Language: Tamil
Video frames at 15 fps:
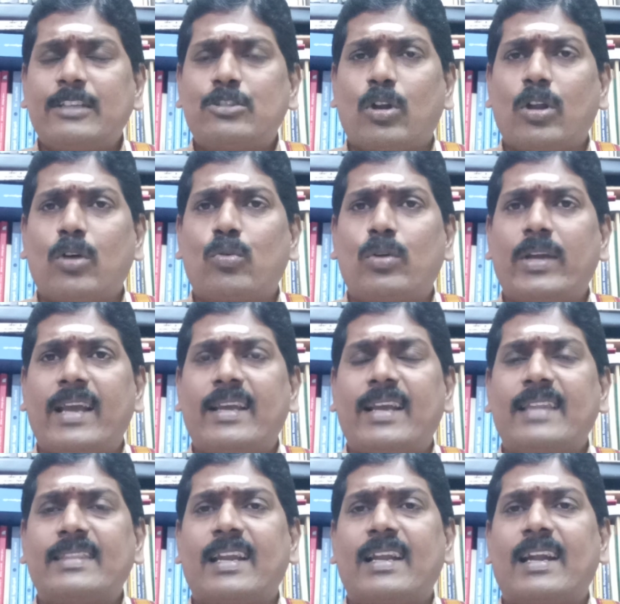சொல்லக்கூடிய
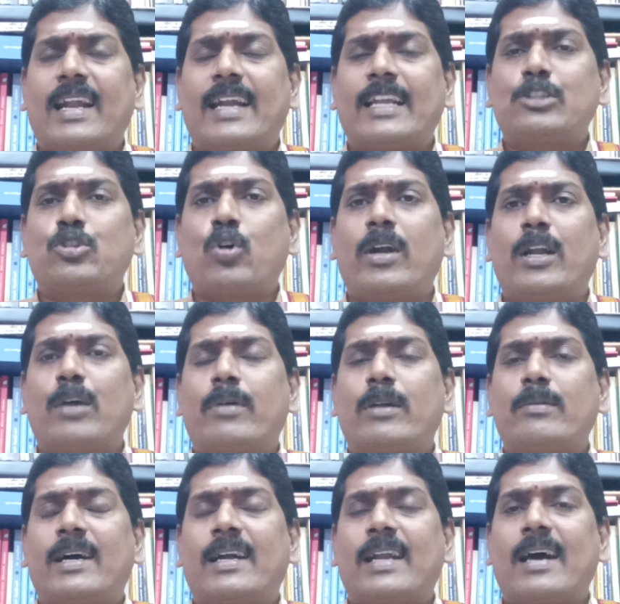ஏந்தல்களான ஜோதிட
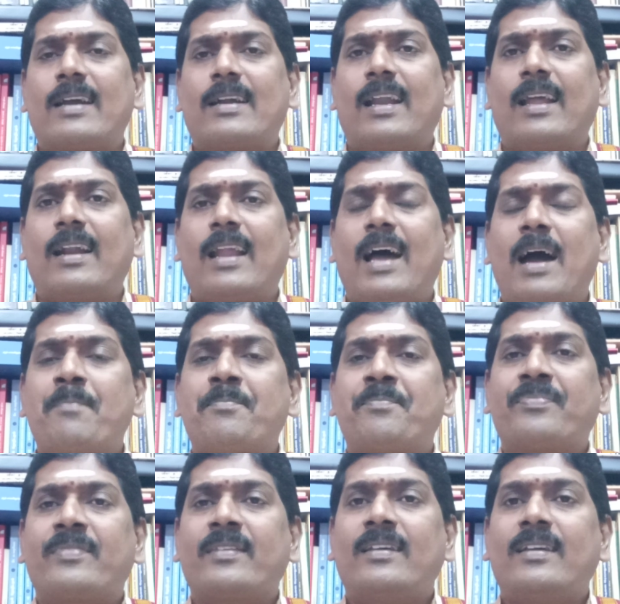பெருமானார்களெல்லாம்
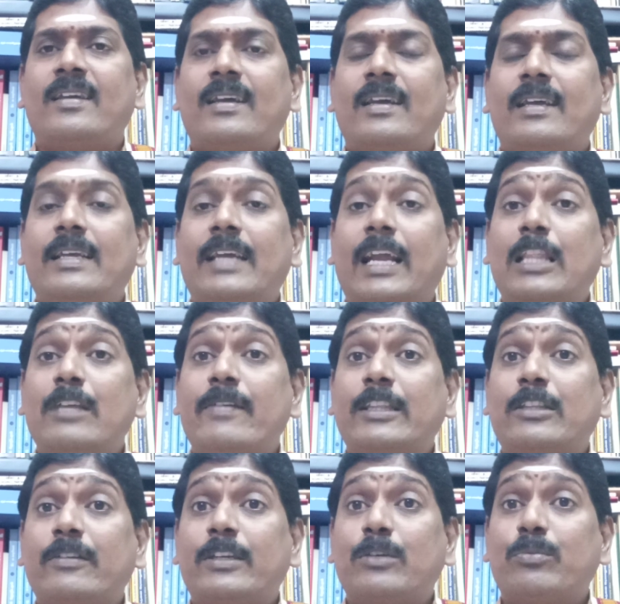எழுதி
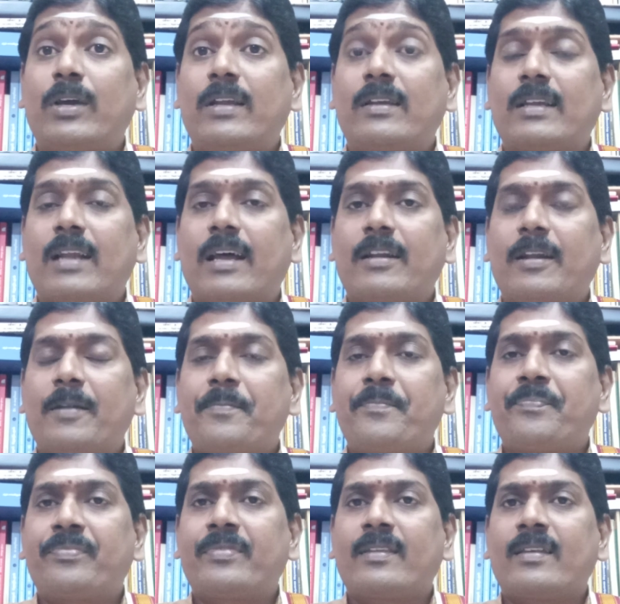வைத்து விட்டு போயிருக்கிறார்கள்
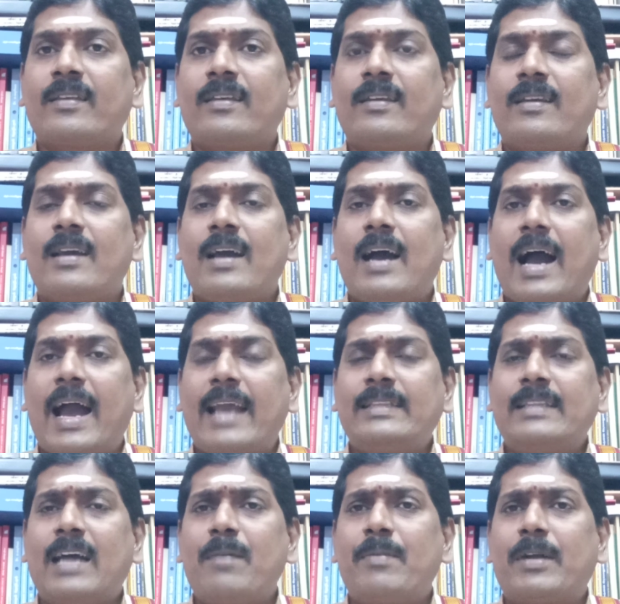
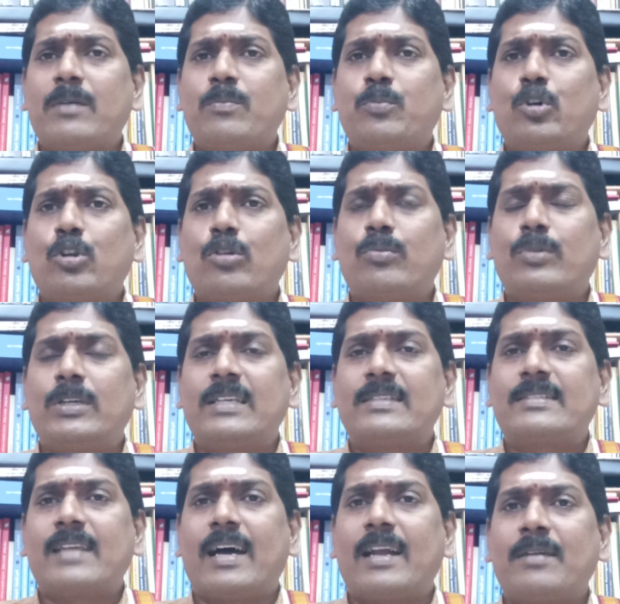ஐந்தாம் இடம் பூர்வ
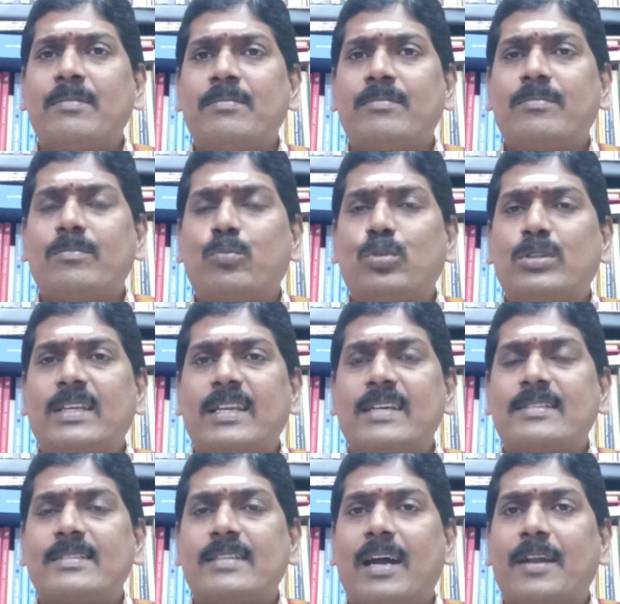புண்ணியஸ்தானம்
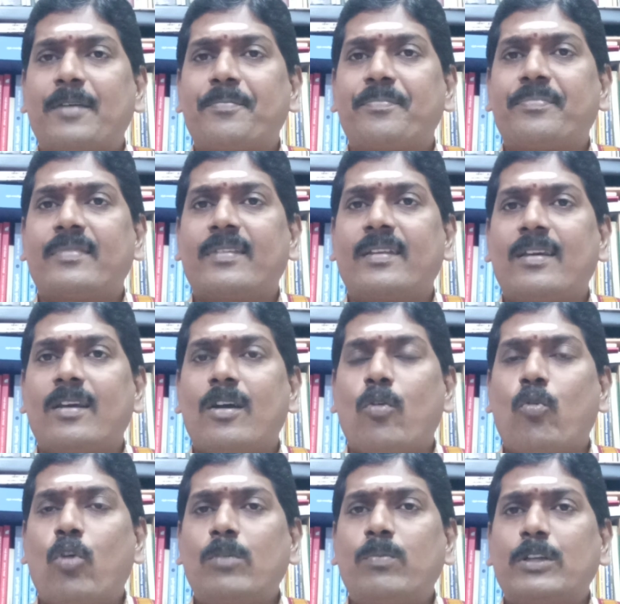புத்திரஸ்தானம்
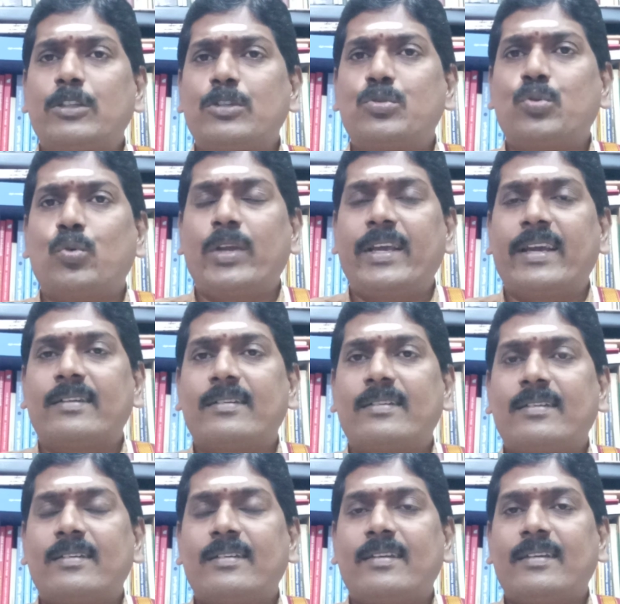ஒன்பது சூரியன்
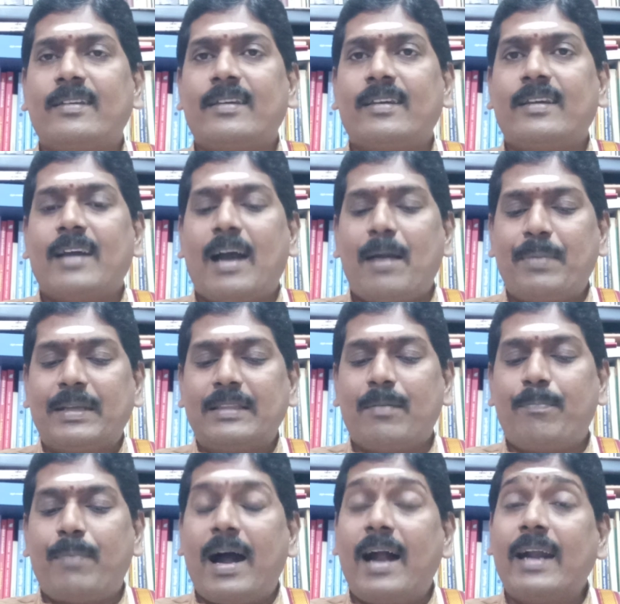அப்ப இந்த
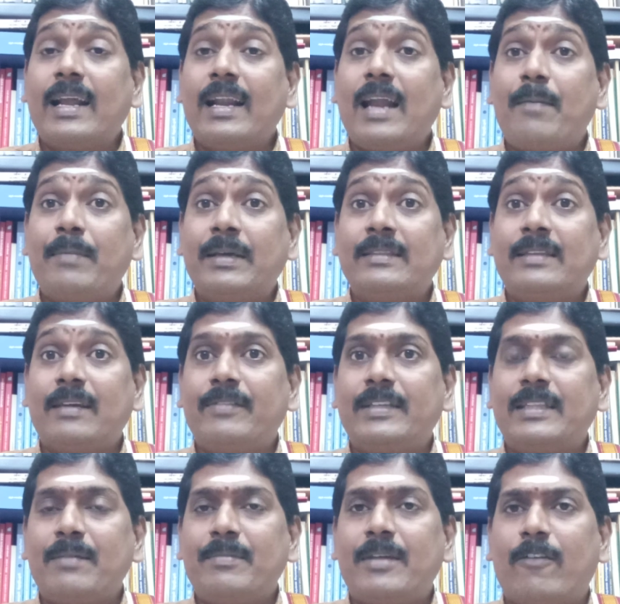பாடல் அமைந்த
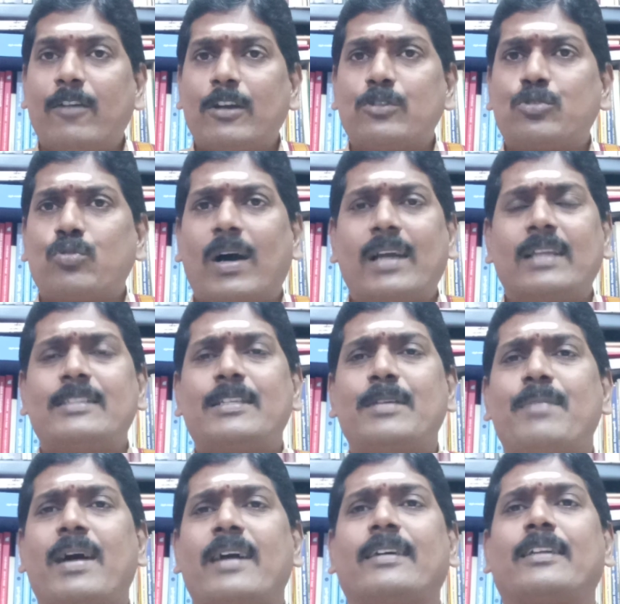விதம் எவ்வளவு
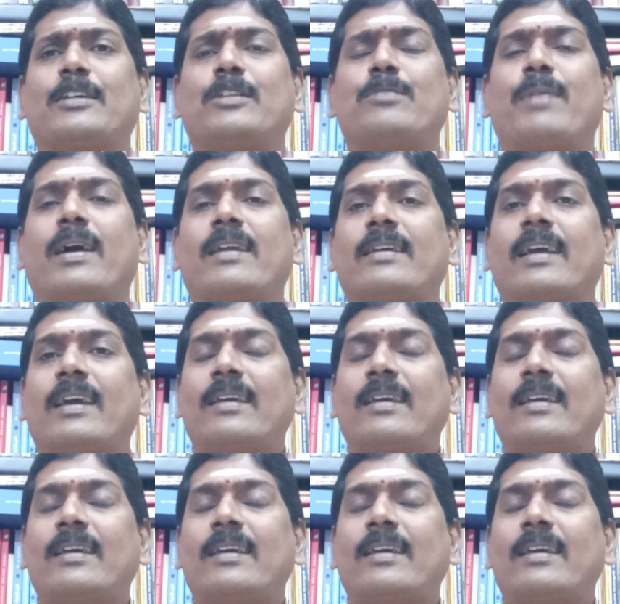சுவாரஸ்யமாக இருக்குது பாருங்க